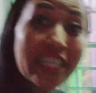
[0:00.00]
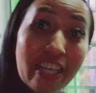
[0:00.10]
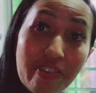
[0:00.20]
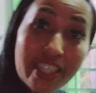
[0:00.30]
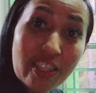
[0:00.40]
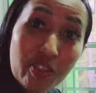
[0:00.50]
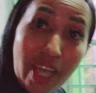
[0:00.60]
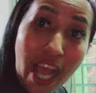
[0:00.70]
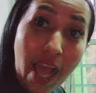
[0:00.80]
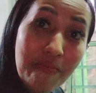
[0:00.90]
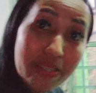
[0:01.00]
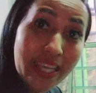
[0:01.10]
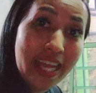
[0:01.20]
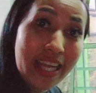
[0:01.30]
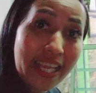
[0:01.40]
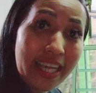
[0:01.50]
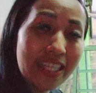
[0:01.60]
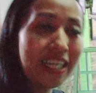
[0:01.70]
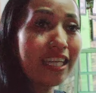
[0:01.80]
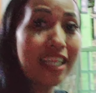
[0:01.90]
Devita sudah habis sayangnya
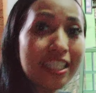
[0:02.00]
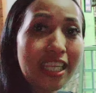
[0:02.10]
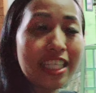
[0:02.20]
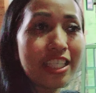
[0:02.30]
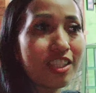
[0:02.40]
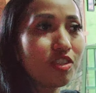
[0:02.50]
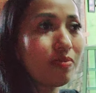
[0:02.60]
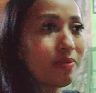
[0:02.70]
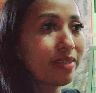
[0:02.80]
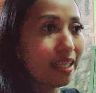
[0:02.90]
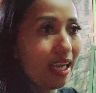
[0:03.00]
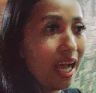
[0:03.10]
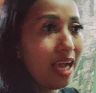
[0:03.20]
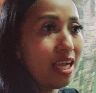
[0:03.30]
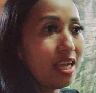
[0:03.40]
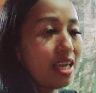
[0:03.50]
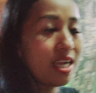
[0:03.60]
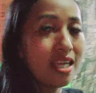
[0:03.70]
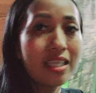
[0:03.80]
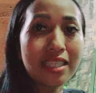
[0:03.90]
karena ini tadi Jumat berkah
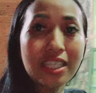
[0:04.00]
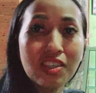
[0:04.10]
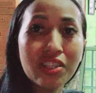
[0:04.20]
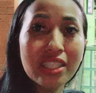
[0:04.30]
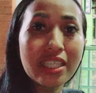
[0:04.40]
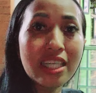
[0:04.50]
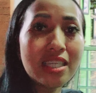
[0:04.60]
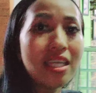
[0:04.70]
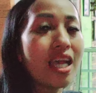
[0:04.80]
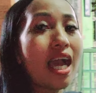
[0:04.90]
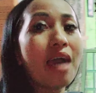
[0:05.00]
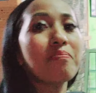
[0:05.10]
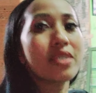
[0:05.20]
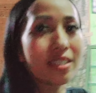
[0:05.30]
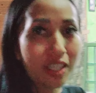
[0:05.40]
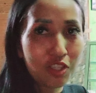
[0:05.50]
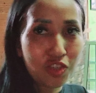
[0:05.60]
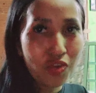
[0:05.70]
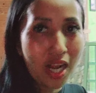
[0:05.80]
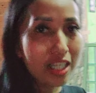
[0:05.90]
jadi rotinya habis
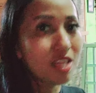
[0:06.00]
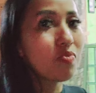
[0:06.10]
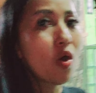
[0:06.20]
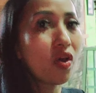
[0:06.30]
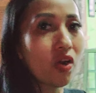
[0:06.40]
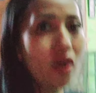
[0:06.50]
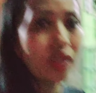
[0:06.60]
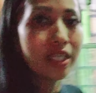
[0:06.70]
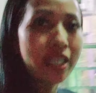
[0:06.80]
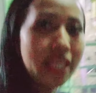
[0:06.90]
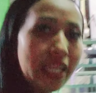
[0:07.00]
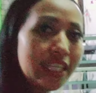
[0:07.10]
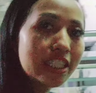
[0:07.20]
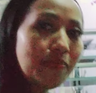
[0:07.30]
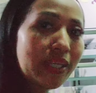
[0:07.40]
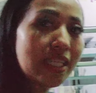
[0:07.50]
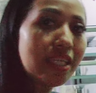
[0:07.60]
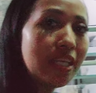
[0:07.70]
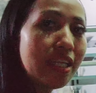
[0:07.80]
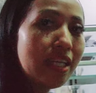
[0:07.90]
terjual diborong ini seperti
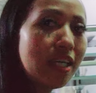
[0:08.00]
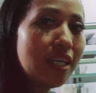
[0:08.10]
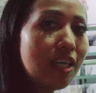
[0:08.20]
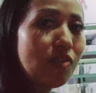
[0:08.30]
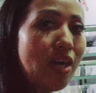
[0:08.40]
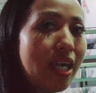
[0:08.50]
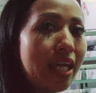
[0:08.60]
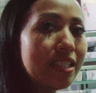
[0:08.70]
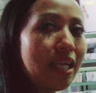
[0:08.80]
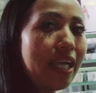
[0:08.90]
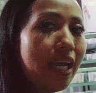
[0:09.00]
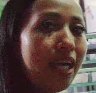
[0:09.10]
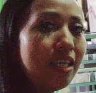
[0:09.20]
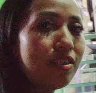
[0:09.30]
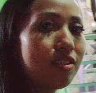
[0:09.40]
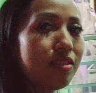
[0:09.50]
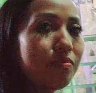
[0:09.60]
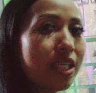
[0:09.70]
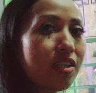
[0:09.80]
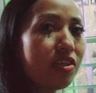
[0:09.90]
ini uh, ruangan saya
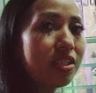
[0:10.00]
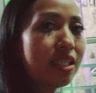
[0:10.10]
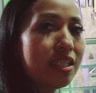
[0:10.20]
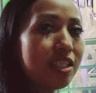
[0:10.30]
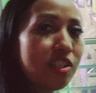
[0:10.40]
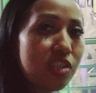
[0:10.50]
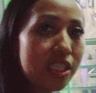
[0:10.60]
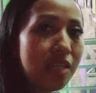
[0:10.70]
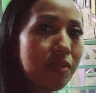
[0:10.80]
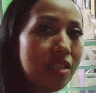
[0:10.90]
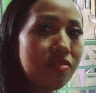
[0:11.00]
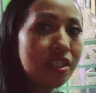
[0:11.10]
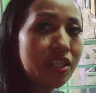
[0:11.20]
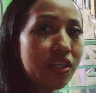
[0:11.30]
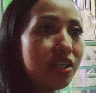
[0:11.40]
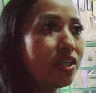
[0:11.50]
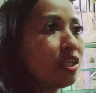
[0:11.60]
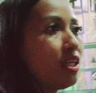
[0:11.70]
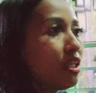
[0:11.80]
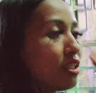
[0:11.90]
bikin roti di sini juga saya bikin video
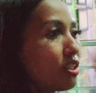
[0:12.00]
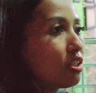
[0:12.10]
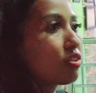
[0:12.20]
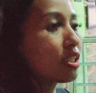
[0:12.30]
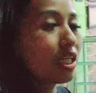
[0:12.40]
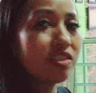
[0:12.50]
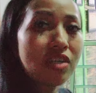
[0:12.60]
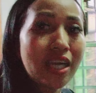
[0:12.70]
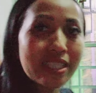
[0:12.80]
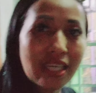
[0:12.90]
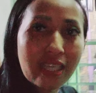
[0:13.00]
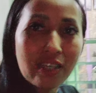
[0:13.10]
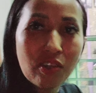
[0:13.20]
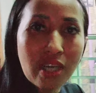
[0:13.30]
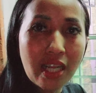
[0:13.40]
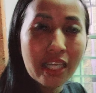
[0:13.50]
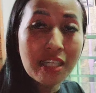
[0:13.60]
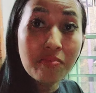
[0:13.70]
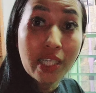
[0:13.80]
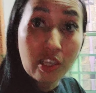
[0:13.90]
di sini juga saya juga ngajarkan orang
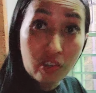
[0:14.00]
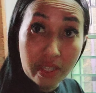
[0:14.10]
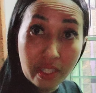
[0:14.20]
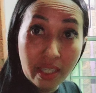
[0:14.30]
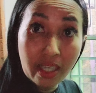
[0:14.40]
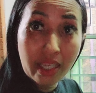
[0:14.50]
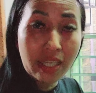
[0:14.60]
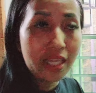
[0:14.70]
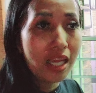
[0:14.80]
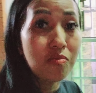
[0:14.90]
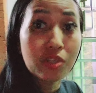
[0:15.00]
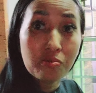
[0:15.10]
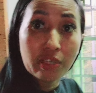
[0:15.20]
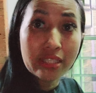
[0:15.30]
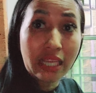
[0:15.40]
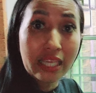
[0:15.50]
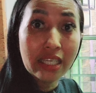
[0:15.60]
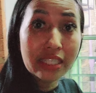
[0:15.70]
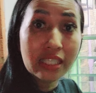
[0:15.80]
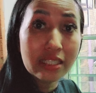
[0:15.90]
kadang bikin roti ya murid-murid saya
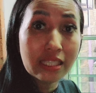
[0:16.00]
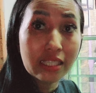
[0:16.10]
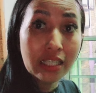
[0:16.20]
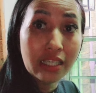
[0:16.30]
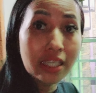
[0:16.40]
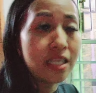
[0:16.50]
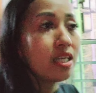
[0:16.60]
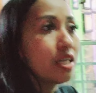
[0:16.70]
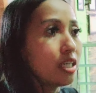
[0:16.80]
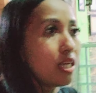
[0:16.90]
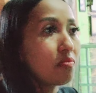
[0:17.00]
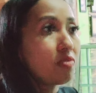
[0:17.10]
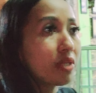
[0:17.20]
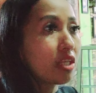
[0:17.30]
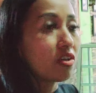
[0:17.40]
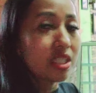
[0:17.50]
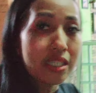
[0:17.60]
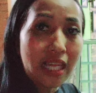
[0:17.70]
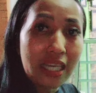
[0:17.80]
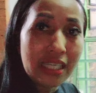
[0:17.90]
datang ke sini yang mau bikin roti
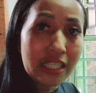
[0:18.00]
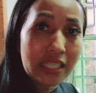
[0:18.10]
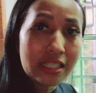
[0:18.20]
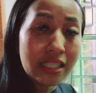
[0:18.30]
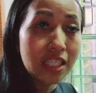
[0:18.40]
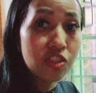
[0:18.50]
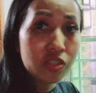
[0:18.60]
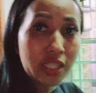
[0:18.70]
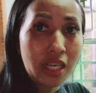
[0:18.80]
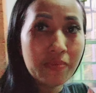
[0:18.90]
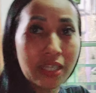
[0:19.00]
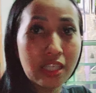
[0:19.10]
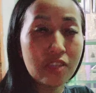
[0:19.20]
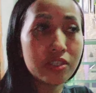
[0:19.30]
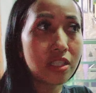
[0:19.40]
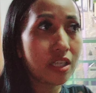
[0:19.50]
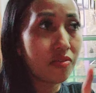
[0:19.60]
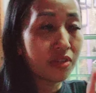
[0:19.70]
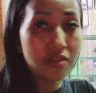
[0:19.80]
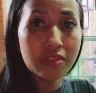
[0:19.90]
silahkan datang ke sini subscribernya
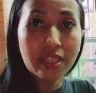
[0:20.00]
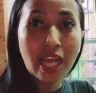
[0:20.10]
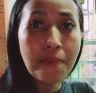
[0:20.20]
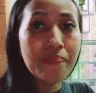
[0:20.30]
dapur Devita